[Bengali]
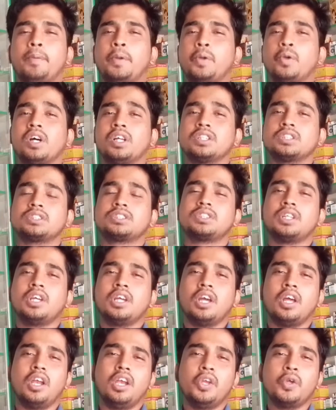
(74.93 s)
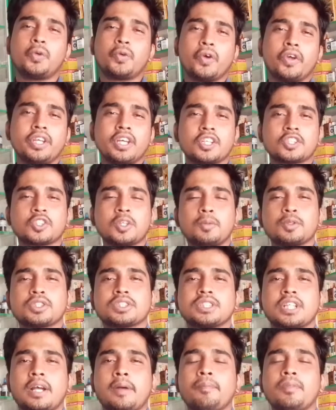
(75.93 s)
ভিউয়ার্স লিকোরিয়ার
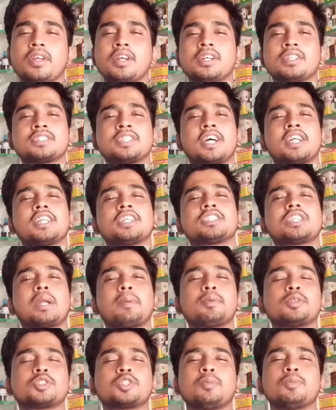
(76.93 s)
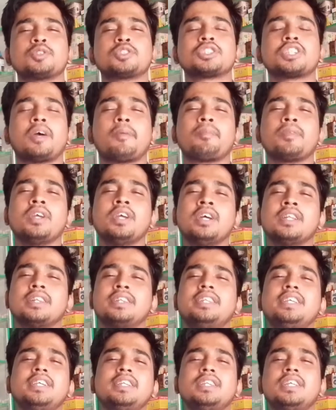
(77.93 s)
সমস্যা সাদস্রাবের সমস্যা
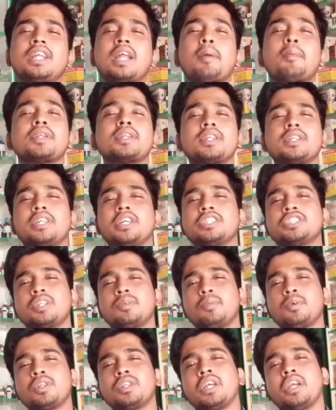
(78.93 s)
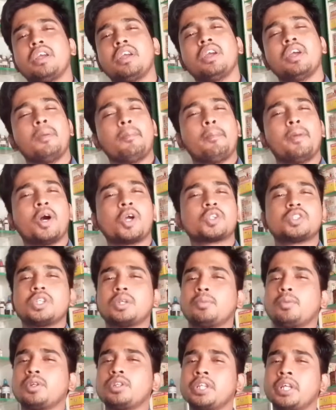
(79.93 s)
দিন দিন আমাদের দেশের মধ্যে
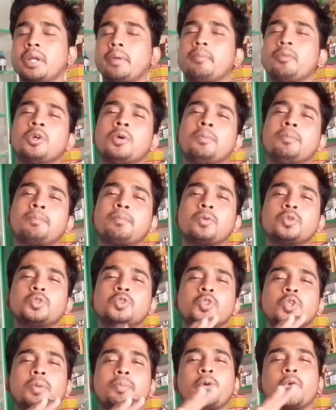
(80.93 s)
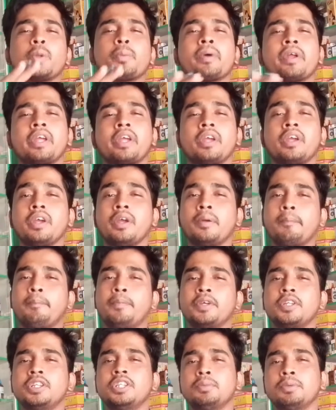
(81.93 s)
ভারতের মধ্যে প্রচুর পরিমাণে
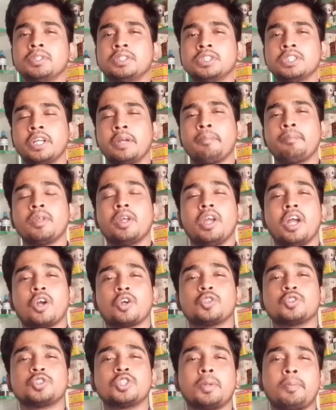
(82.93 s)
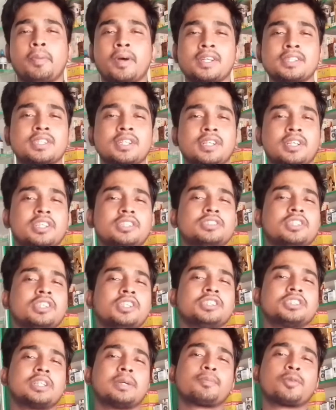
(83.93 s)
বৃদ্ধি পাচ্ছে এখন যদি
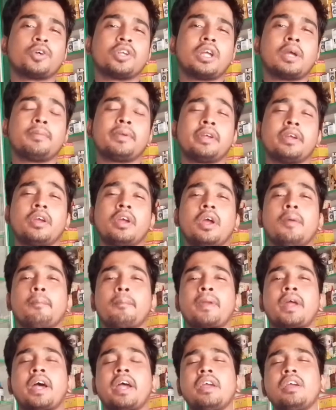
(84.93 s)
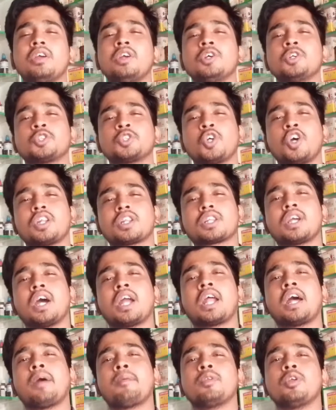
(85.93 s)
পার্সেন্টেন্সের হিসাব করি আমি প্রায়
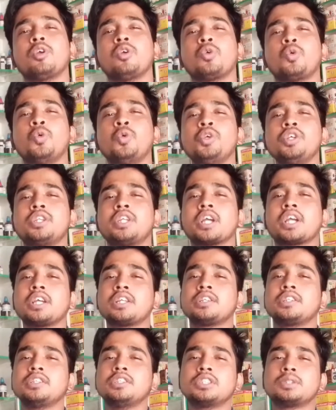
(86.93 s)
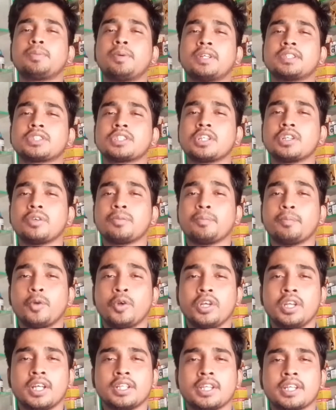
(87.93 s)
শতকরা কুড়ি থেকে তিরিশ পার্সেন্ট
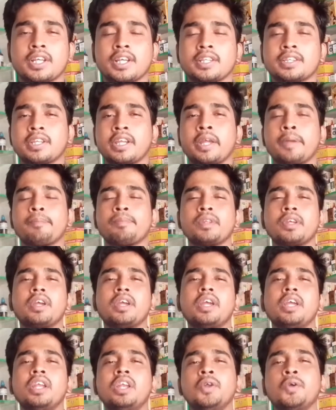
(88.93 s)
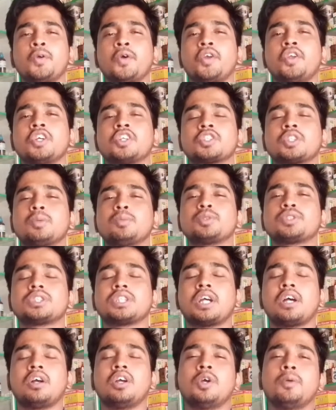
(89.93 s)
মহিলাদের ক্ষেত্রে এই লিকোরিয়ার
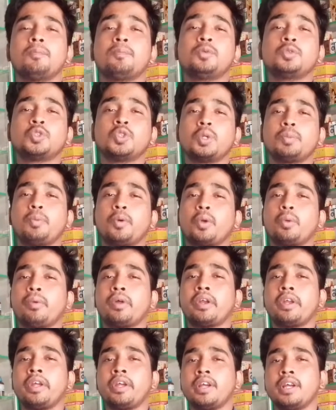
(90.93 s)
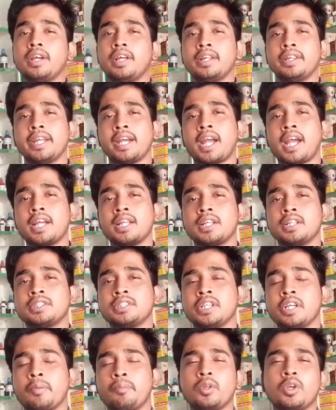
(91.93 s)
সমস্যা প্রচুর পরিমাণে দেখা
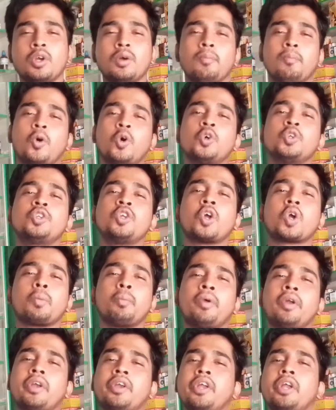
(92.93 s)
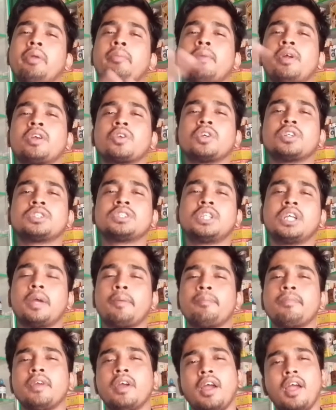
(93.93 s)
যাচ্ছে বহুত রকমের ট্রিটমেন্ট করছে
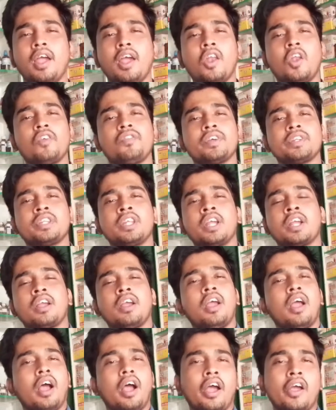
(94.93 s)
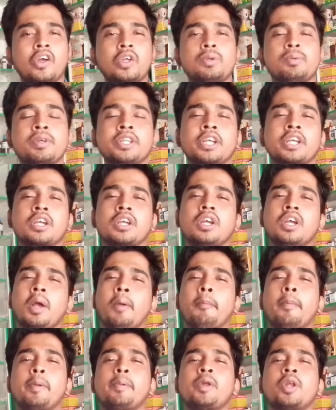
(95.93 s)
অ্যালোপ্যাথিক আয়ুর্বেদিক
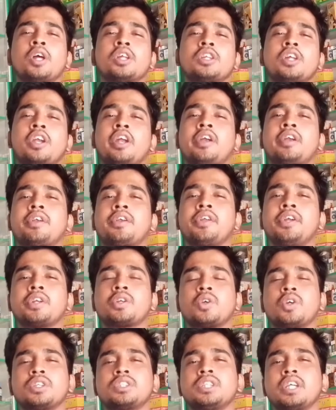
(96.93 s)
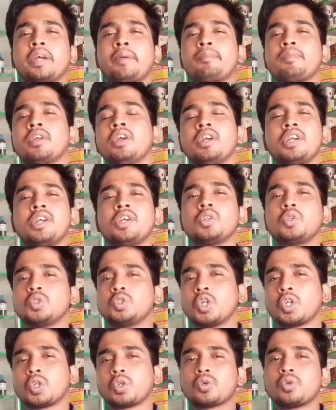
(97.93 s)
বিভিন্ন ধরনের ট্রিট করছে কিন্তু
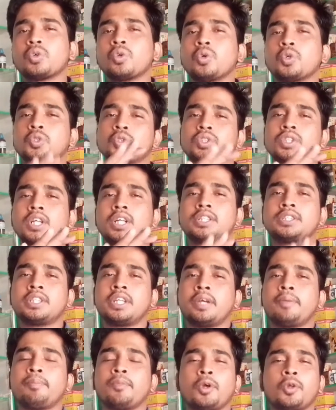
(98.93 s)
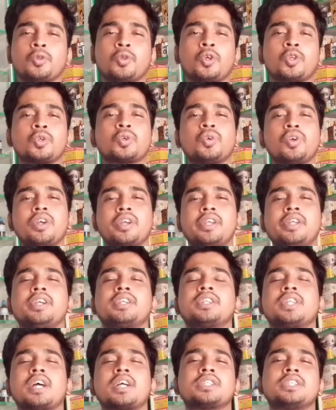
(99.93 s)
যতক্ষণ ওষুধ খাচ্ছে ততক্ষণ
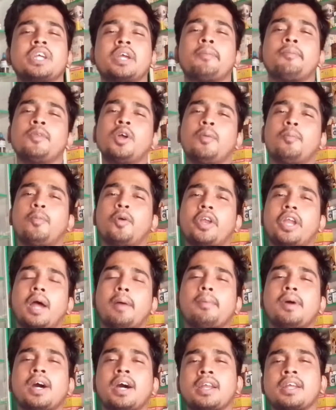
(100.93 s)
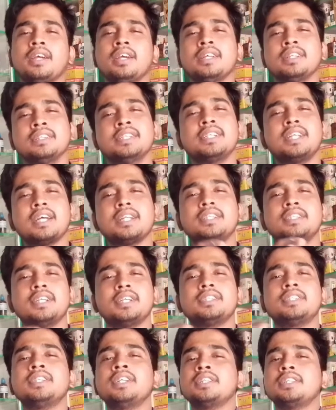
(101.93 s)
ঠিক থাকছে পরে আবার ধীরে
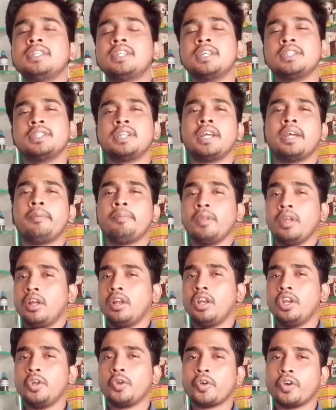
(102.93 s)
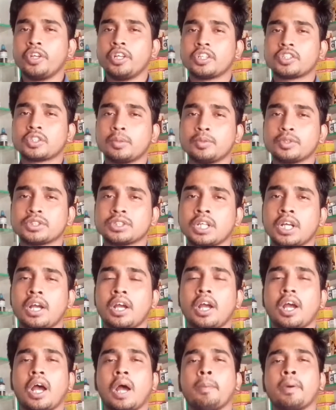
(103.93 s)
ধীরে ধীরে ধীরে ধীরে লিকোরিয়ার সমস্যা
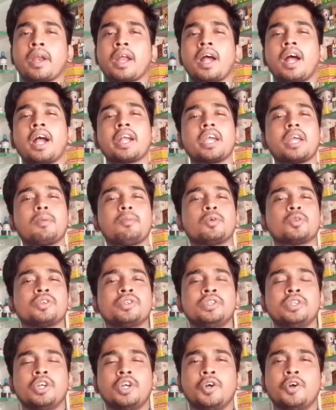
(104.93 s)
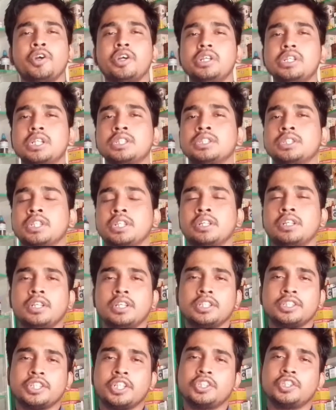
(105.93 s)
আবার আগের মতোই হয়ে যাচ্ছে
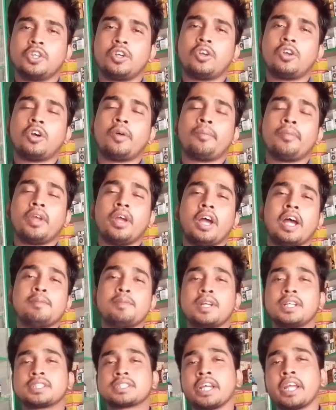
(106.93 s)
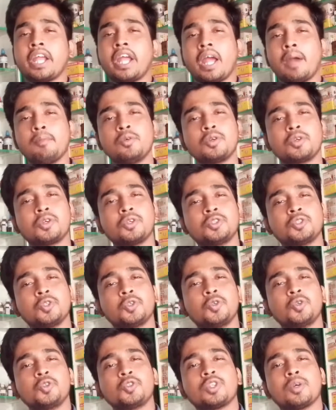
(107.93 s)
সেজন্য আমি আজকের এমন
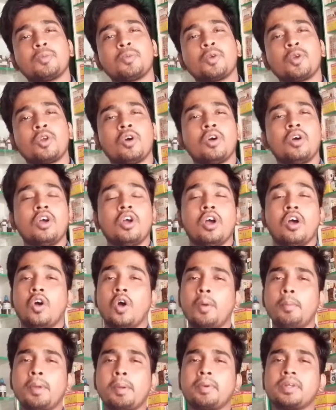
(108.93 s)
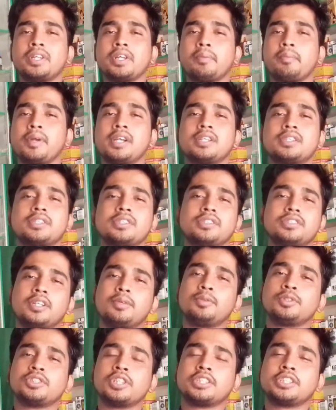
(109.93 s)
কিছু গুরুত্বপূর্ণ হোমিওপ্যাথিক
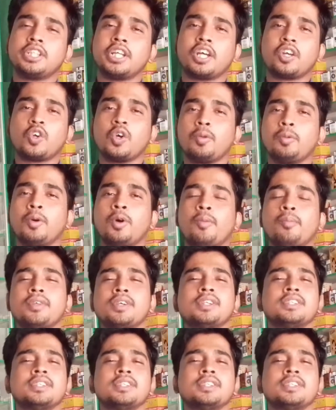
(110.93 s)
মেডিসিনসের বিষয়ে শেয়ার করব